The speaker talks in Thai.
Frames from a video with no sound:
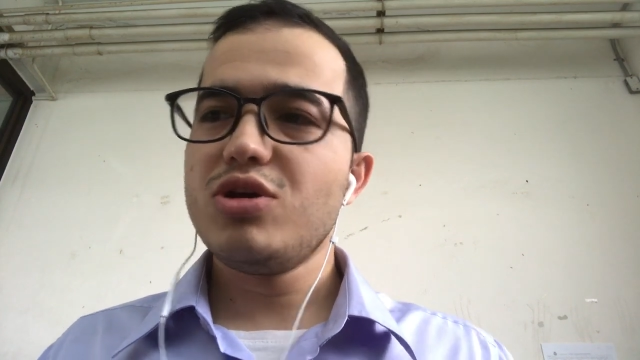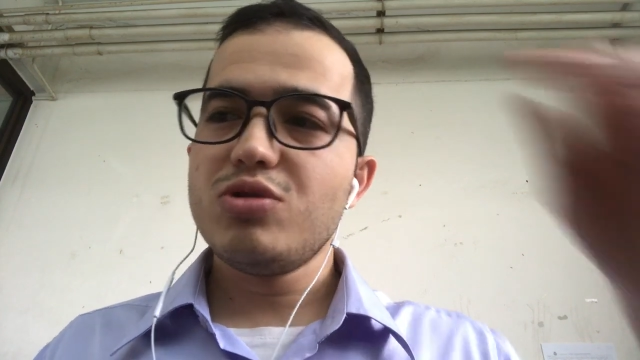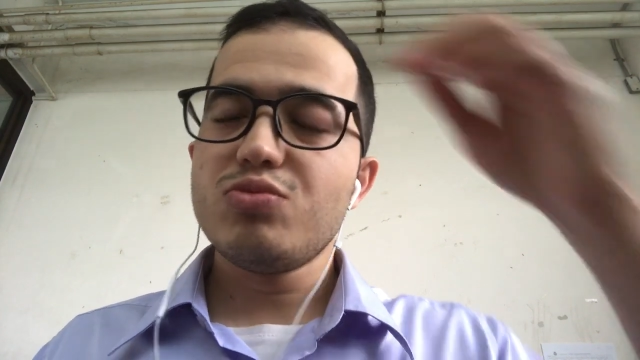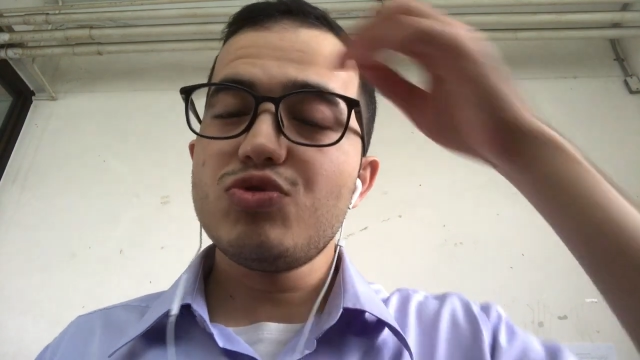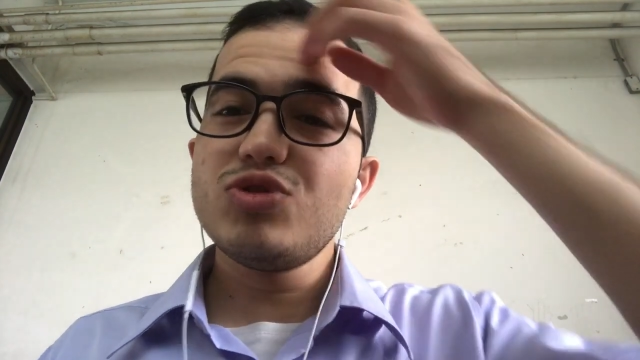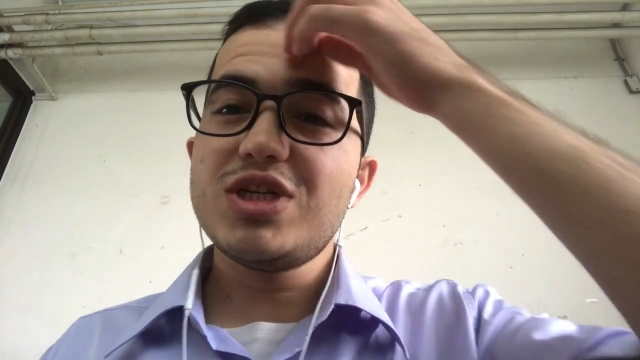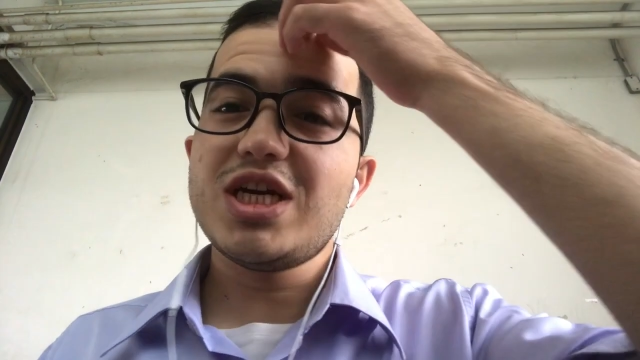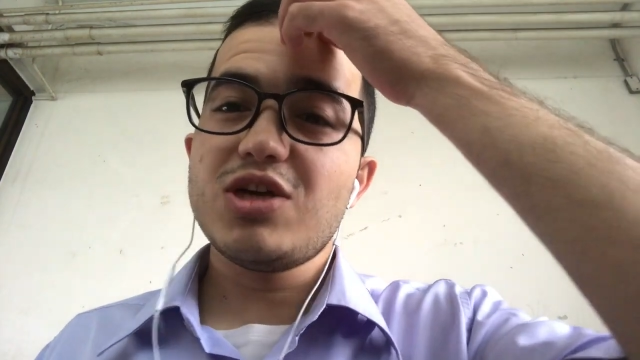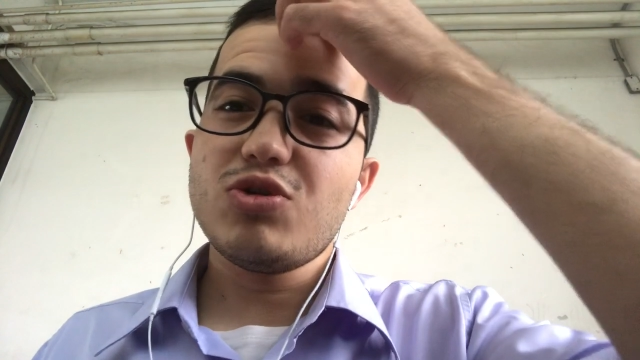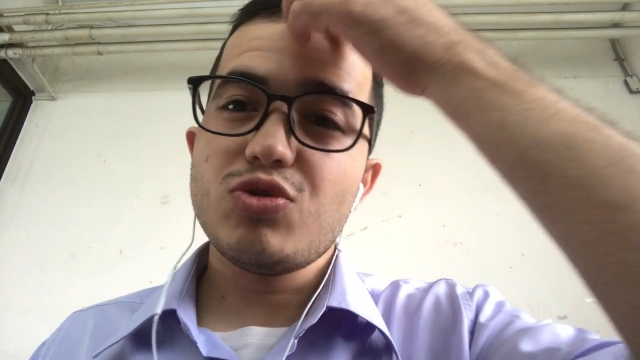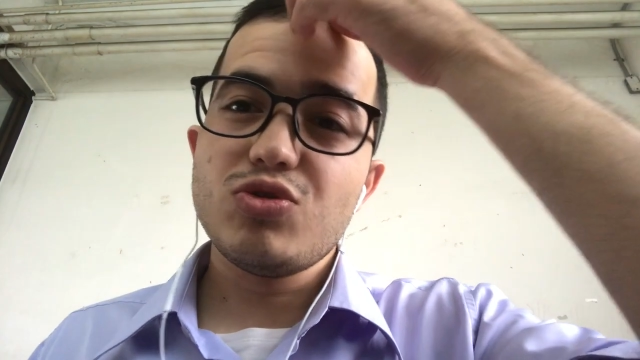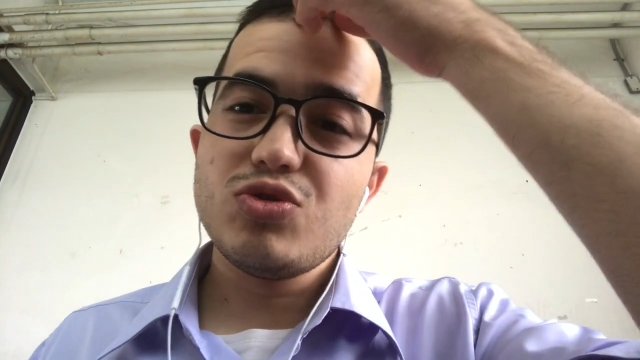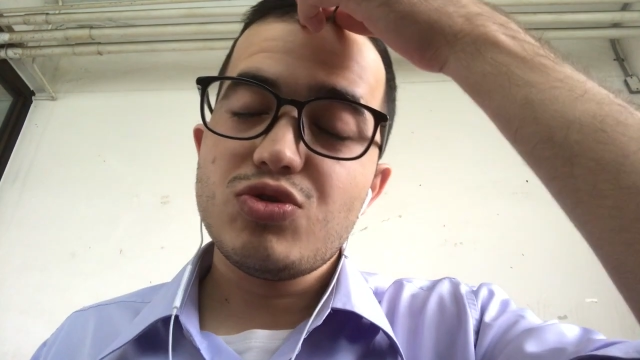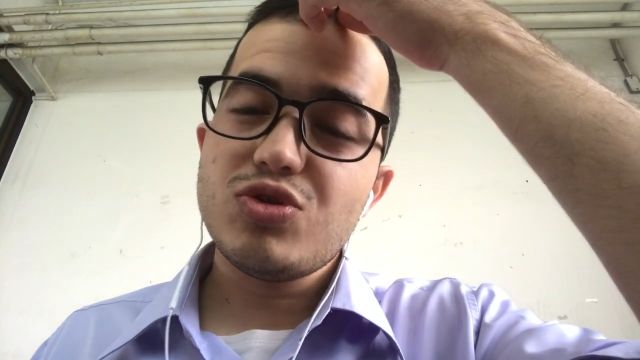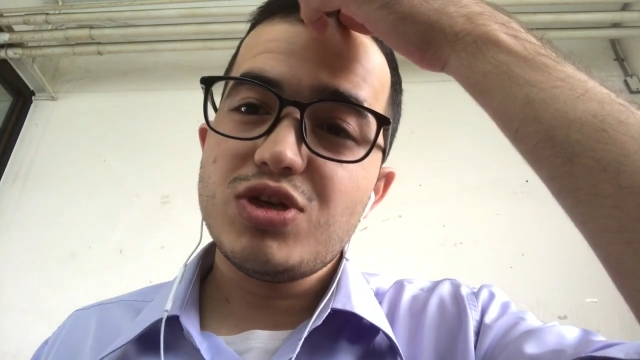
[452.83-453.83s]
ผู้ชายคน
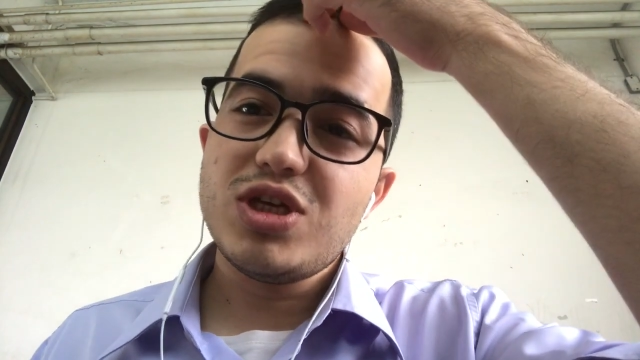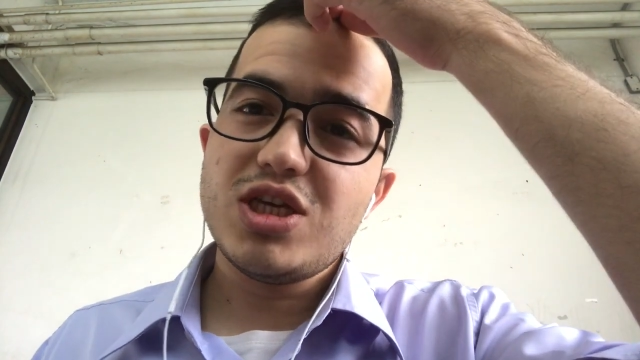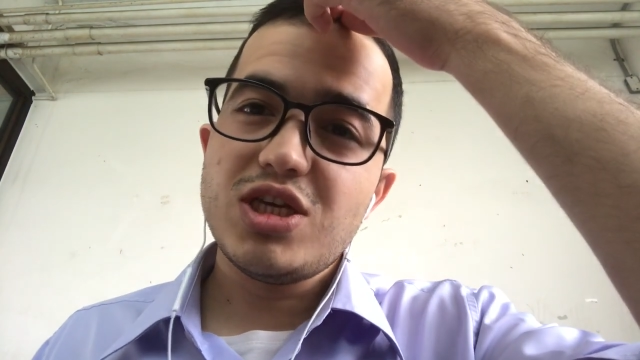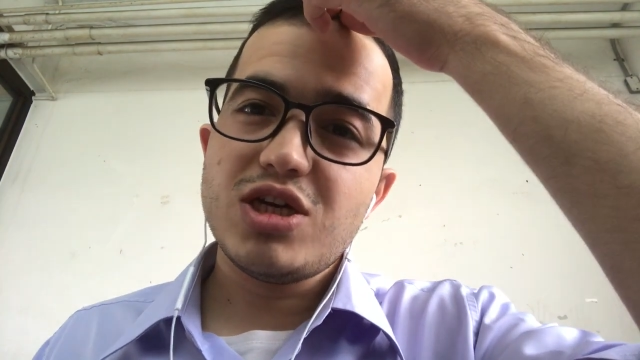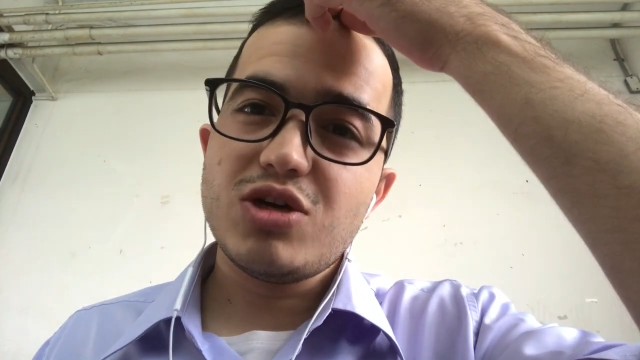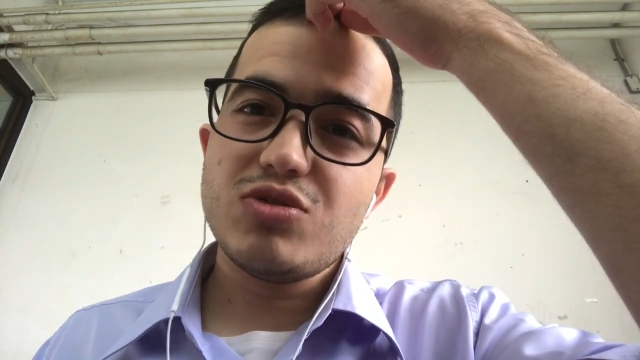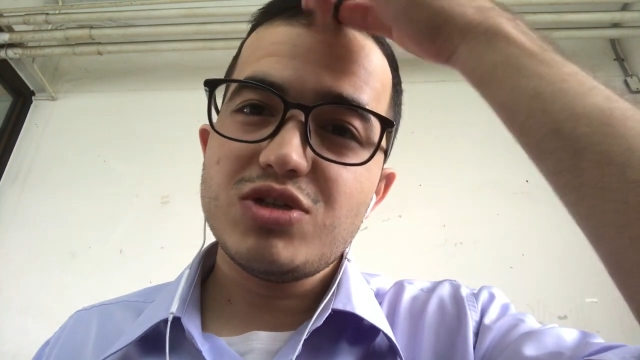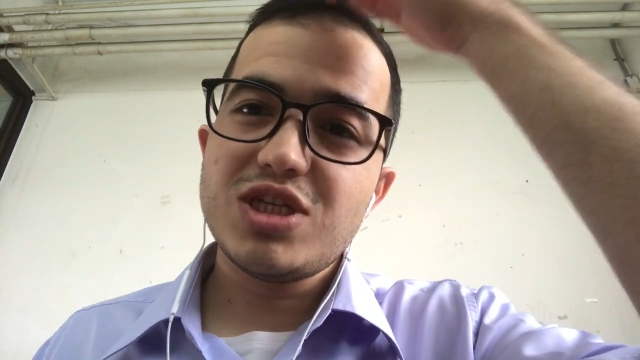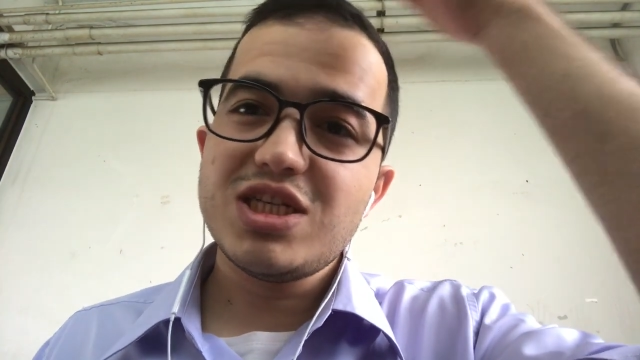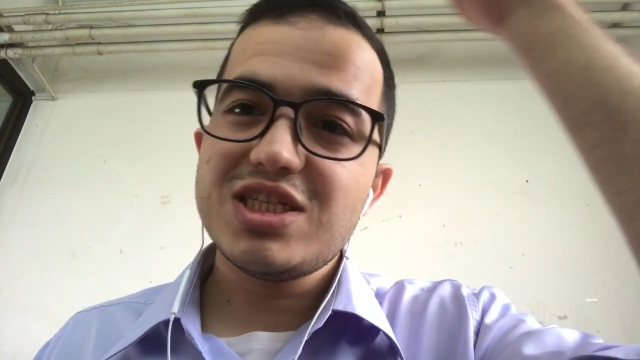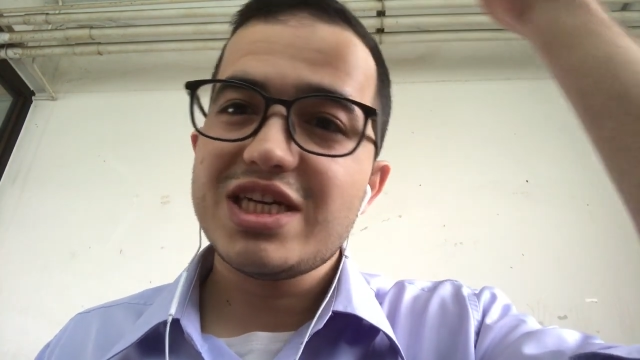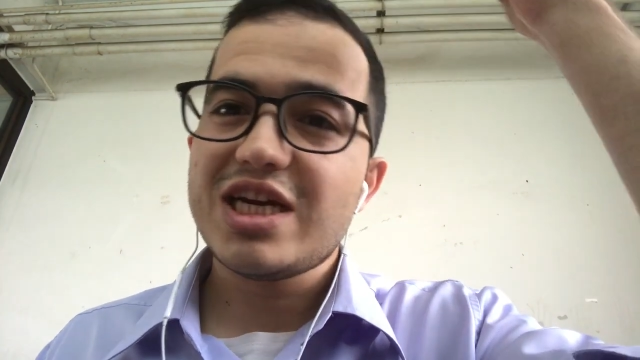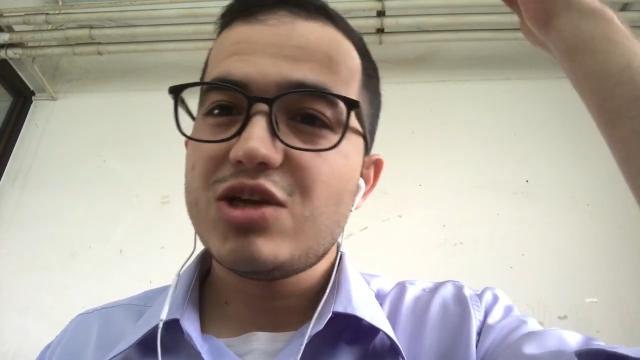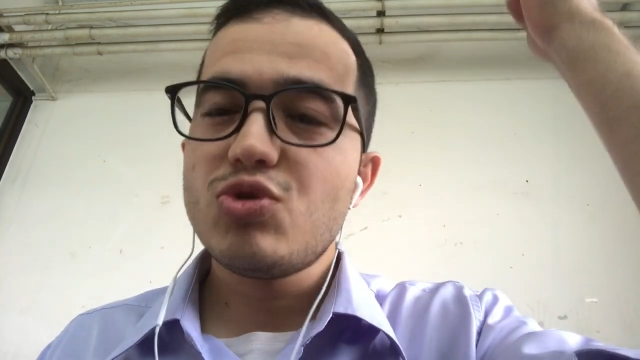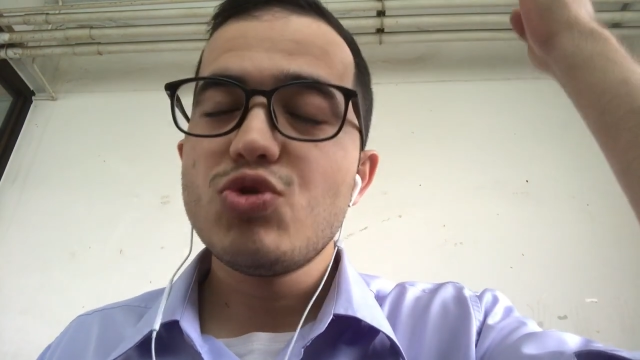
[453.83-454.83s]
ตุรกีเขาจะ
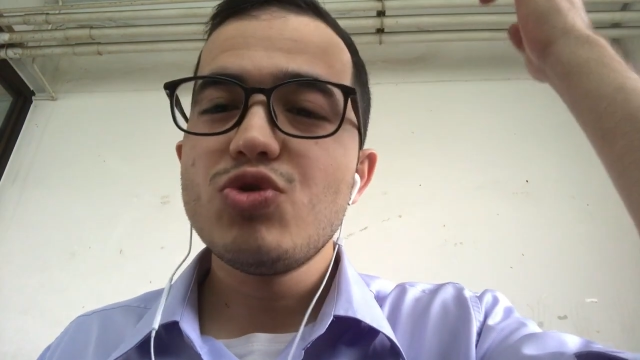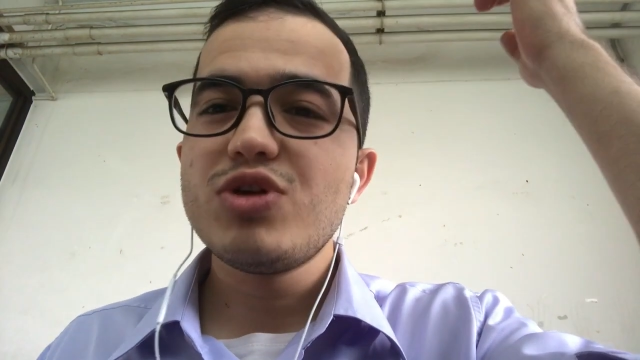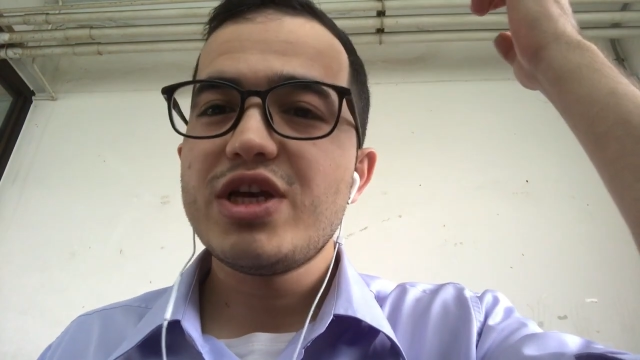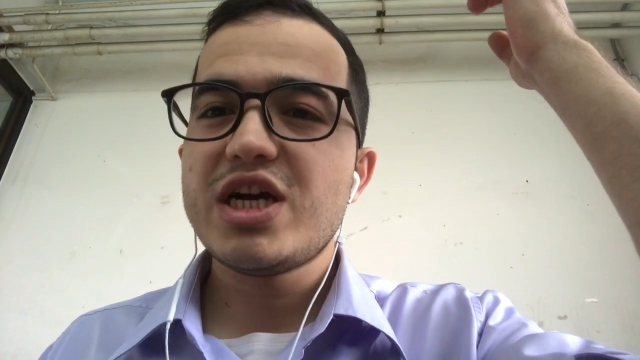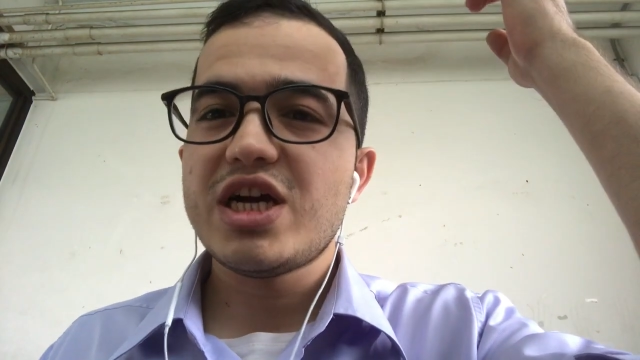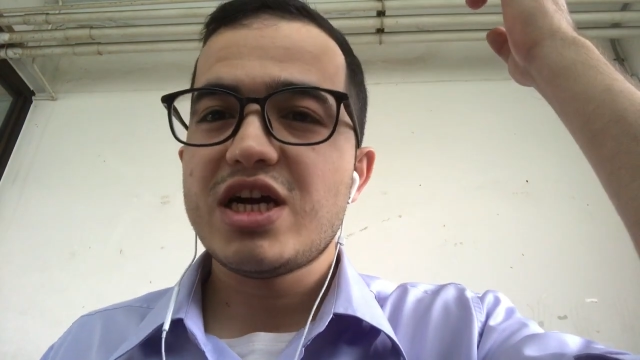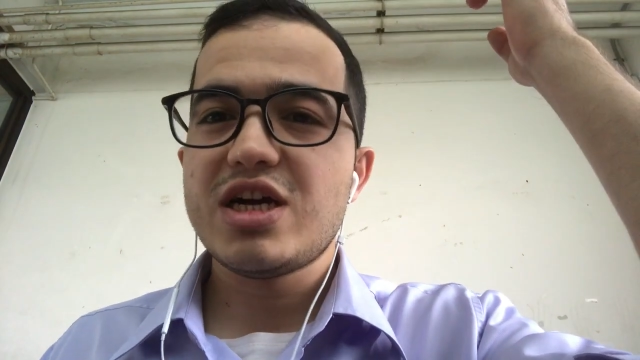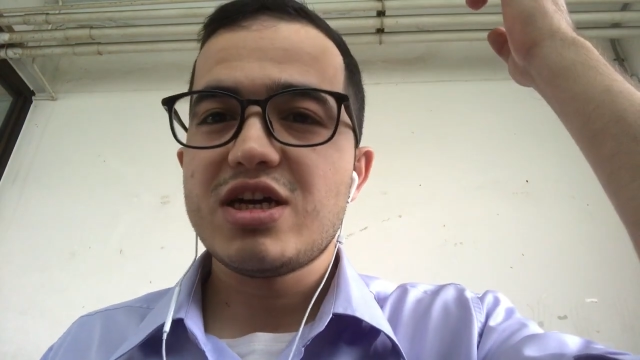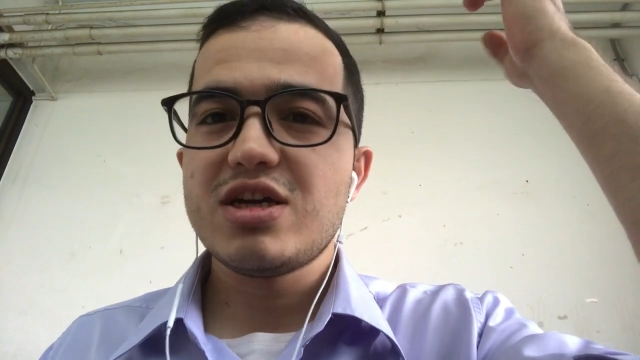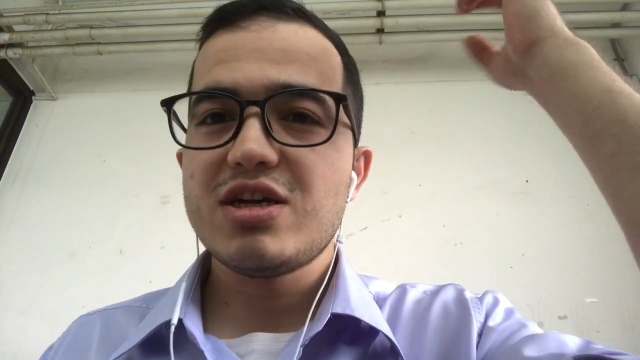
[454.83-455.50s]
จ่ายทุกอย่าง